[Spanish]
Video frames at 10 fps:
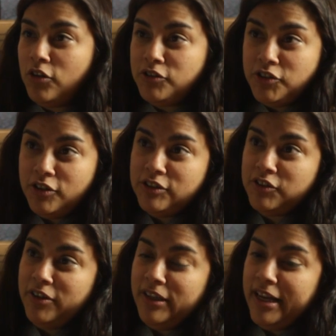Corso,
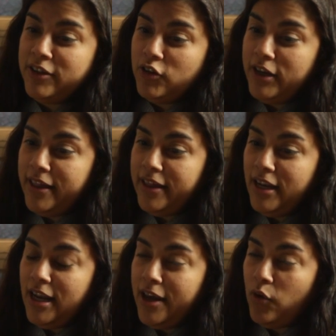soy directora
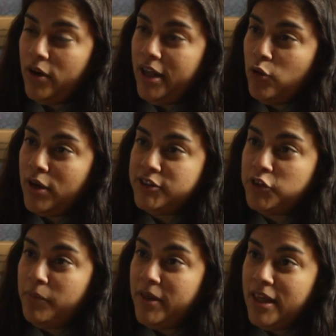de la Escuela de
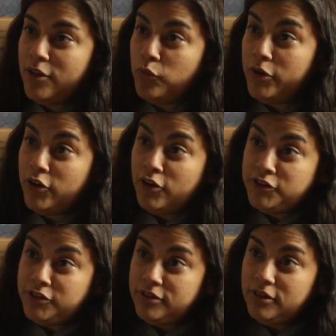Educación Media
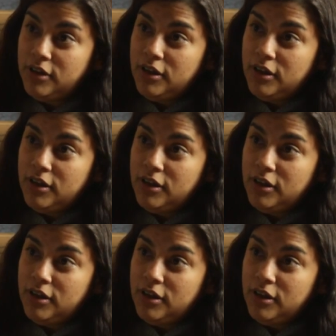número 2,